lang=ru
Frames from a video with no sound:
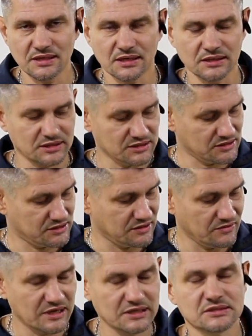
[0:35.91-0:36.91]
и когда
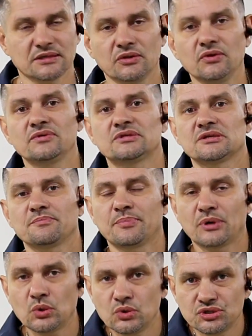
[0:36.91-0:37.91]
застывает, становится
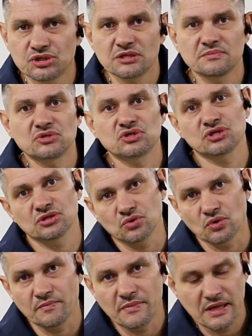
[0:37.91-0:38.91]
прочным
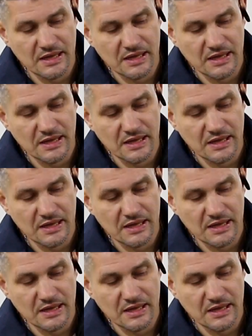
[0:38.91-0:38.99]
щитом.